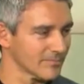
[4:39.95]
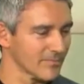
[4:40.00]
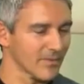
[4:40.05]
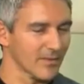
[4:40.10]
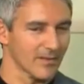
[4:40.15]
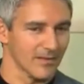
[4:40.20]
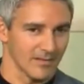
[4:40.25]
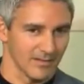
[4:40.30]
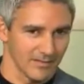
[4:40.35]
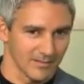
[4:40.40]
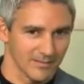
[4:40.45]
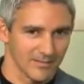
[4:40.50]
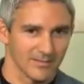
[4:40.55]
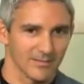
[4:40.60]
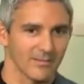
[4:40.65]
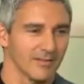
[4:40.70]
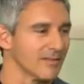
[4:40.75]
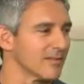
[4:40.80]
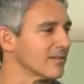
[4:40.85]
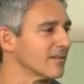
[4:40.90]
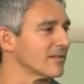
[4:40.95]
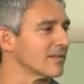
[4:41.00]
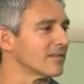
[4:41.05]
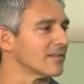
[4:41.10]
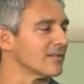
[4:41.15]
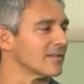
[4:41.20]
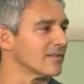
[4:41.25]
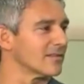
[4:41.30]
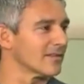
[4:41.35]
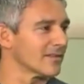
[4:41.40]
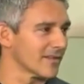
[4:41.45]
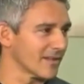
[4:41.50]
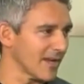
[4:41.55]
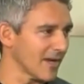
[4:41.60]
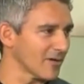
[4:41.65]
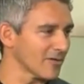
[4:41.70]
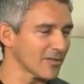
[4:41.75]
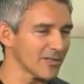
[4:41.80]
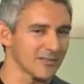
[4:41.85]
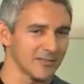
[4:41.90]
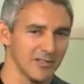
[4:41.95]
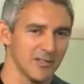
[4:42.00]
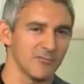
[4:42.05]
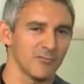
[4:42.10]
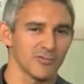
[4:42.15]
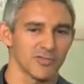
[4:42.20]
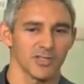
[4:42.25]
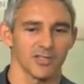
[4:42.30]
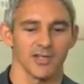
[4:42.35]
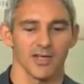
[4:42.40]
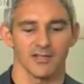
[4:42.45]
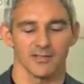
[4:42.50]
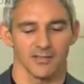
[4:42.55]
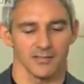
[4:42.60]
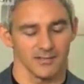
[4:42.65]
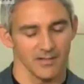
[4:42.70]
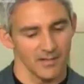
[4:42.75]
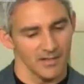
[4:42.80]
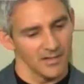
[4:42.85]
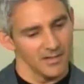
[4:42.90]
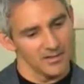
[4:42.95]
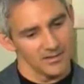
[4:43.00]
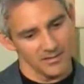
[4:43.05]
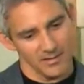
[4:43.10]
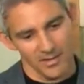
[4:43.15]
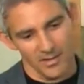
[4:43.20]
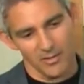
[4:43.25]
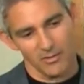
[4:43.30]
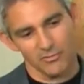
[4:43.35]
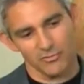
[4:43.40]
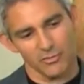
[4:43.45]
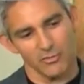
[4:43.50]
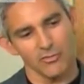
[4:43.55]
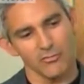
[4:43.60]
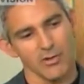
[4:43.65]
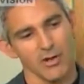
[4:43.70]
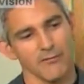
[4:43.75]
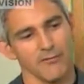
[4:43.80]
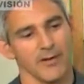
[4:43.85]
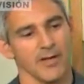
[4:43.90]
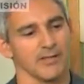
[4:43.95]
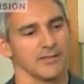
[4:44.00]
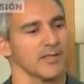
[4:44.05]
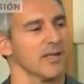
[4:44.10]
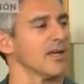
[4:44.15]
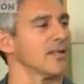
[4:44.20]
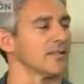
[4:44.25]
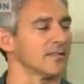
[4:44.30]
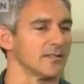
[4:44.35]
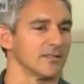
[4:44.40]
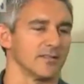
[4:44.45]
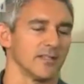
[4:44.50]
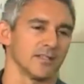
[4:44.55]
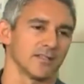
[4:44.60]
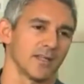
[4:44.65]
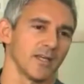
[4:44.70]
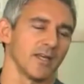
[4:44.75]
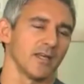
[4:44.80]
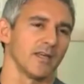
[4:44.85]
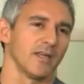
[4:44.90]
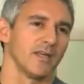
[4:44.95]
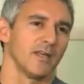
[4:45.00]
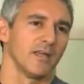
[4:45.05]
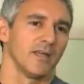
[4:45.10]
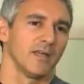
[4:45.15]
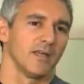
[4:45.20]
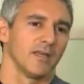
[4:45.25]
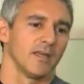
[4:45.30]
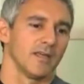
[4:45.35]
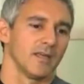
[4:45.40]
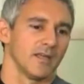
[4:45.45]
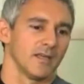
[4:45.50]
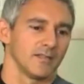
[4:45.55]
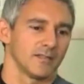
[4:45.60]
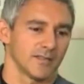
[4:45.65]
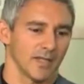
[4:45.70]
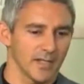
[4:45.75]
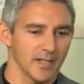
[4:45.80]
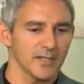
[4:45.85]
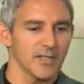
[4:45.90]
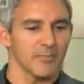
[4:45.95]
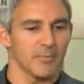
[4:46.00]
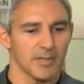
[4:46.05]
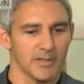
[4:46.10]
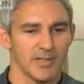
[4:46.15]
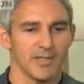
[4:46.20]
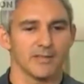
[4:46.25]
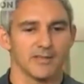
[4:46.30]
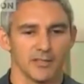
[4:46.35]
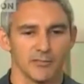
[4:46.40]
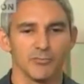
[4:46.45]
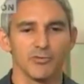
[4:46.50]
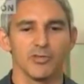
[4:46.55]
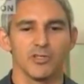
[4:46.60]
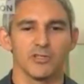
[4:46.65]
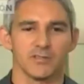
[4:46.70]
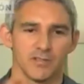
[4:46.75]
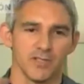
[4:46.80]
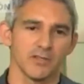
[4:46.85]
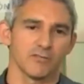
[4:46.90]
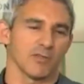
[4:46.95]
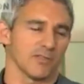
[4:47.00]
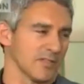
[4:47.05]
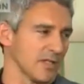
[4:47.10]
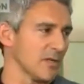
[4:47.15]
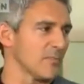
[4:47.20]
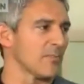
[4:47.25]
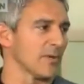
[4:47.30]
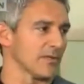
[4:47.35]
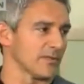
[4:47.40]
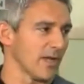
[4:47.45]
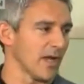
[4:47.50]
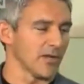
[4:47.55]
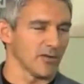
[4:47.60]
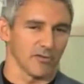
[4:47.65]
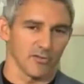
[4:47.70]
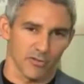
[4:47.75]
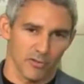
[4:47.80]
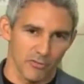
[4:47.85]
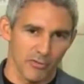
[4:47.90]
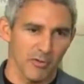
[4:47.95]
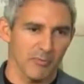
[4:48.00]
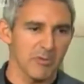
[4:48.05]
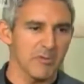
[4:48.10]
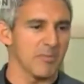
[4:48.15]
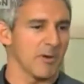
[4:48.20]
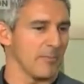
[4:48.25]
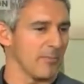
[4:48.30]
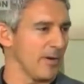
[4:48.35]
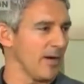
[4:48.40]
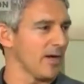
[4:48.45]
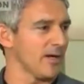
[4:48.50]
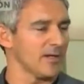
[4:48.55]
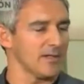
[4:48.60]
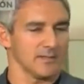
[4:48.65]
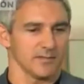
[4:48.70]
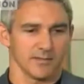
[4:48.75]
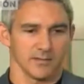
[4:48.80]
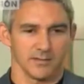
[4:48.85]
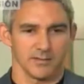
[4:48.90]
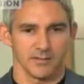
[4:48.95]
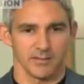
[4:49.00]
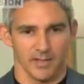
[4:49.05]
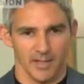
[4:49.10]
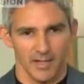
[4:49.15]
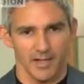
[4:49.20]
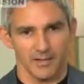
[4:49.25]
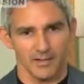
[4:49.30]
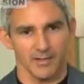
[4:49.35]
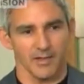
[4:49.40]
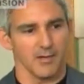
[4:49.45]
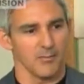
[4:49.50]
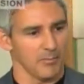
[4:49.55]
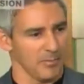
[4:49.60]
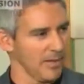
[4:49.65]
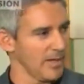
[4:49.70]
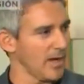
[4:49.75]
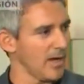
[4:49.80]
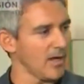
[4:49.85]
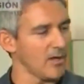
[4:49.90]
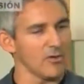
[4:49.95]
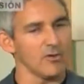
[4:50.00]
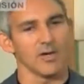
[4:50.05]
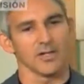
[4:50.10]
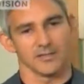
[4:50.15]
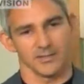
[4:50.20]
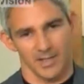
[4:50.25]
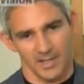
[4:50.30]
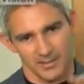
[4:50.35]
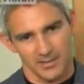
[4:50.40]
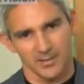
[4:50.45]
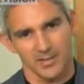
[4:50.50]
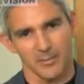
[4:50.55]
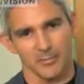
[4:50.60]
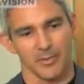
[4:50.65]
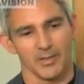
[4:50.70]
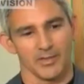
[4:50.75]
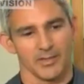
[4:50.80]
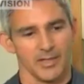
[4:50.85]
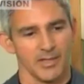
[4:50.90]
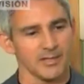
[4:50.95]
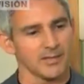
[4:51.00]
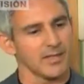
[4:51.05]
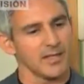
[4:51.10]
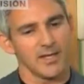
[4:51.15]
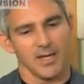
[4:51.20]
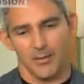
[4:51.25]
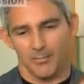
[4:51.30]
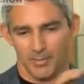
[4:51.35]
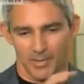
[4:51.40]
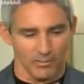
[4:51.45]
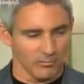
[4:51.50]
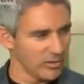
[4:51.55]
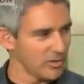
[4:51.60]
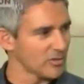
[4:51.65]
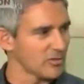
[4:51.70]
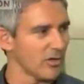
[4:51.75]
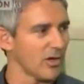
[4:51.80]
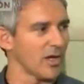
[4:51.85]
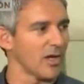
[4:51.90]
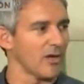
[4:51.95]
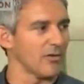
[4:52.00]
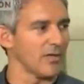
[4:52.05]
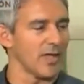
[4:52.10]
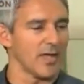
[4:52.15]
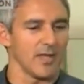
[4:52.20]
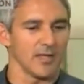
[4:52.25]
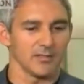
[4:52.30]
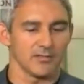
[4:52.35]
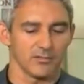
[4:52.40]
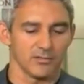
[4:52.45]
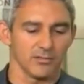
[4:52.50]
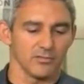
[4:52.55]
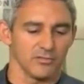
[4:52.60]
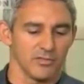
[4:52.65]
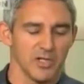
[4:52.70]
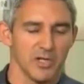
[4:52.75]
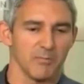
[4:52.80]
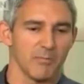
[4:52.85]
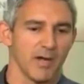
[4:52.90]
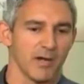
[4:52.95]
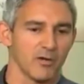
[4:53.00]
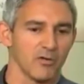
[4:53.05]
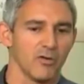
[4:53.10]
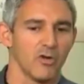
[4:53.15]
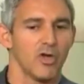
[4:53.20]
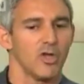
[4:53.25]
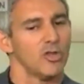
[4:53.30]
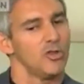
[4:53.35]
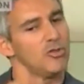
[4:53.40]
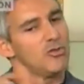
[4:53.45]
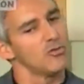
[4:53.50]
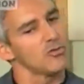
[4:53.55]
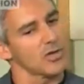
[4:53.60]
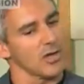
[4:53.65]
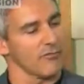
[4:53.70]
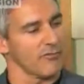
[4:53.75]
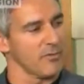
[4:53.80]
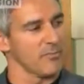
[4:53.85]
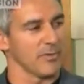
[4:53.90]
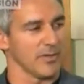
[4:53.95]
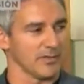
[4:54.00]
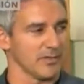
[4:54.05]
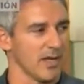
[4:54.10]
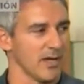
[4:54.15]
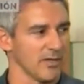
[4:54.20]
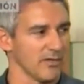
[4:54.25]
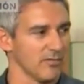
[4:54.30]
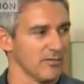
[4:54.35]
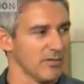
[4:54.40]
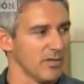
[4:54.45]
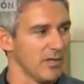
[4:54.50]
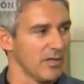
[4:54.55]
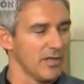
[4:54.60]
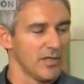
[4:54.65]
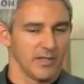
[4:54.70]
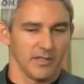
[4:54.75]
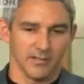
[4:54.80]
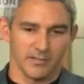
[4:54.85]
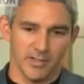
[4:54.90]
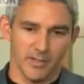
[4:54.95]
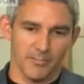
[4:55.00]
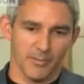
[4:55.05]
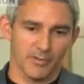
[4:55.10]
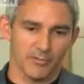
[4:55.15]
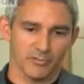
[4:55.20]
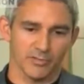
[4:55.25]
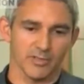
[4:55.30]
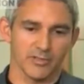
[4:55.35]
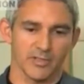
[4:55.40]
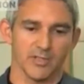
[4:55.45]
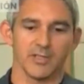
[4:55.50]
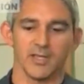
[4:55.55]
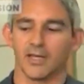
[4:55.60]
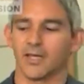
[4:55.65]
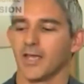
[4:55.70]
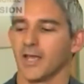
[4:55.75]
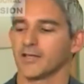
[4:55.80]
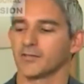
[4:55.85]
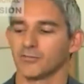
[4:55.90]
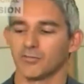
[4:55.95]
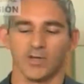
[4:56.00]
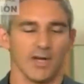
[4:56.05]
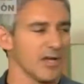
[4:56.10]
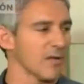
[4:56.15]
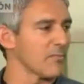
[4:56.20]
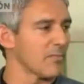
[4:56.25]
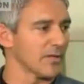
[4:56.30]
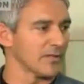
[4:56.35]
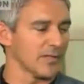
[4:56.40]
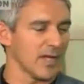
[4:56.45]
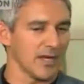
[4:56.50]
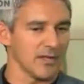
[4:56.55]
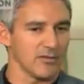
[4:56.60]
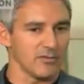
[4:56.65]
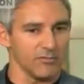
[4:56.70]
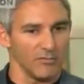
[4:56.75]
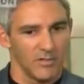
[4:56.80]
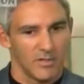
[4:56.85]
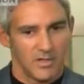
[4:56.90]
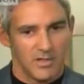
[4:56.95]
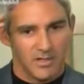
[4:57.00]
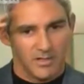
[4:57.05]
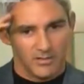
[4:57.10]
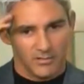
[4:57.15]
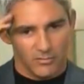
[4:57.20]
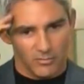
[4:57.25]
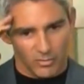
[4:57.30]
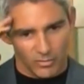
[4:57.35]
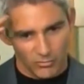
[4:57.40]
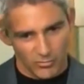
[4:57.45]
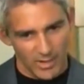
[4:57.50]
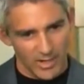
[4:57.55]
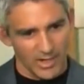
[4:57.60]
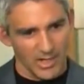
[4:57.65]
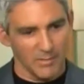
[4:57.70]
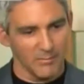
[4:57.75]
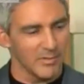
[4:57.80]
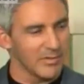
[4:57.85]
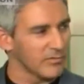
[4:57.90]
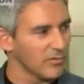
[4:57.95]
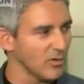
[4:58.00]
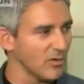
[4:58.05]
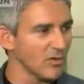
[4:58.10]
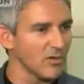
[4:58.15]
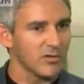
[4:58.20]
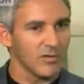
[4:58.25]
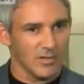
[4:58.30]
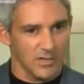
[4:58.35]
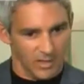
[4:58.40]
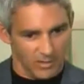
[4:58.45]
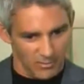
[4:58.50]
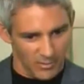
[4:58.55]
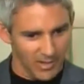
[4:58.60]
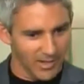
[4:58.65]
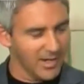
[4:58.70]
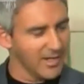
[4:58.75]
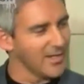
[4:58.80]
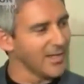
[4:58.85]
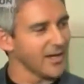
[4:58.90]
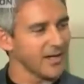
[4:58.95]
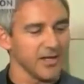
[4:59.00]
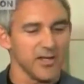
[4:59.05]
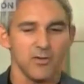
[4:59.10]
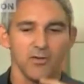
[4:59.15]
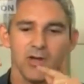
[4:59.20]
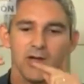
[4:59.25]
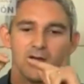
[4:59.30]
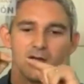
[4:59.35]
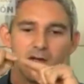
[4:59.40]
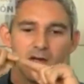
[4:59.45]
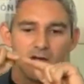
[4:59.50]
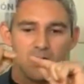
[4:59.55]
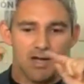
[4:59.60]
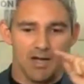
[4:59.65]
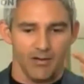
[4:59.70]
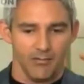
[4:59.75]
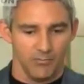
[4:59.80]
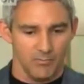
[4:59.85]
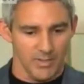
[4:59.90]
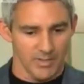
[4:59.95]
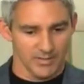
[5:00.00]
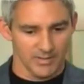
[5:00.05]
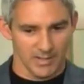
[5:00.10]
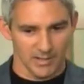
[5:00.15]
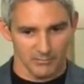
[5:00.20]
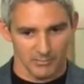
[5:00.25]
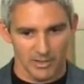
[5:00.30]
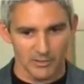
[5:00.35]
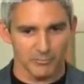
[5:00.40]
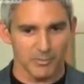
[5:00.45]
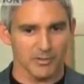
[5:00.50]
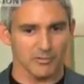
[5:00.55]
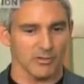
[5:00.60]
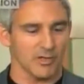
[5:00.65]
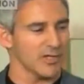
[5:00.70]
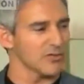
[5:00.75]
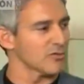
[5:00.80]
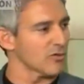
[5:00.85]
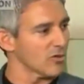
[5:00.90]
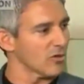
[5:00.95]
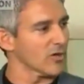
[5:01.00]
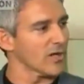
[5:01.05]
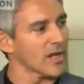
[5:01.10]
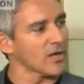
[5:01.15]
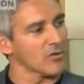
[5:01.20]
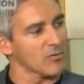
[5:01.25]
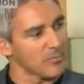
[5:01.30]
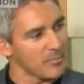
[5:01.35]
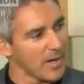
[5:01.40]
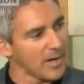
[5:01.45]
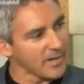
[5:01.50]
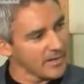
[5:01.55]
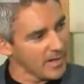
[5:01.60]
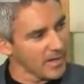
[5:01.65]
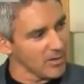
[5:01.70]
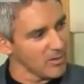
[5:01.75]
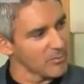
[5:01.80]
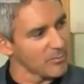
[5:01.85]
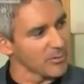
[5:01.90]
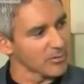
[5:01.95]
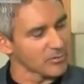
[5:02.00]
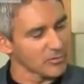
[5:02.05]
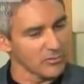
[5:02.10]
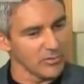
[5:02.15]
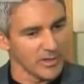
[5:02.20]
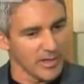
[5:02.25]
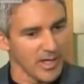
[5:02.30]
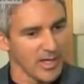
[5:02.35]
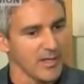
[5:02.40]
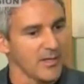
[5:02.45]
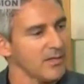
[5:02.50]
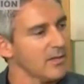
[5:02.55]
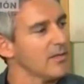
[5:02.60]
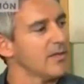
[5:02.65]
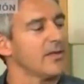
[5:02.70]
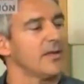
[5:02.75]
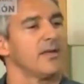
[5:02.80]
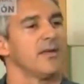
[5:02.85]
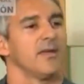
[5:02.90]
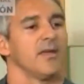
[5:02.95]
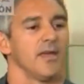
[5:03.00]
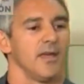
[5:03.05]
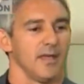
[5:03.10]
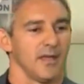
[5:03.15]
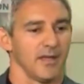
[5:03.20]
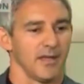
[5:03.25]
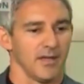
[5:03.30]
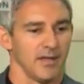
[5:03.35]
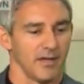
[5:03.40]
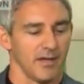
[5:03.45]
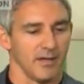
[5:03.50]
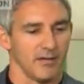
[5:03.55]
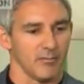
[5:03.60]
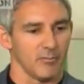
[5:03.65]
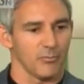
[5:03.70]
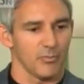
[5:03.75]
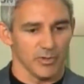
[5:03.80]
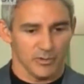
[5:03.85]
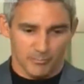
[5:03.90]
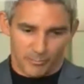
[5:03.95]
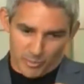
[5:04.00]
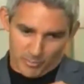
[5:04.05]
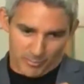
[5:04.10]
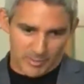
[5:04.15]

donde se puedan contactar contigo. Claro que sí, muchas gracias. Te dejo solo una frase antes, y es que ser independiente es muy distinto a ser empresario. Yo veo a mi papá ser empleado, hacerse independiente, le aplaudí toda la vida esto, sin embargo, nunca fue empresario. Y siempre que usted entienda que hace un gran empresario, con una gran visión que venga de arriba. Mientras más personas yo logre arropar y darle oportunidad, eh, pues por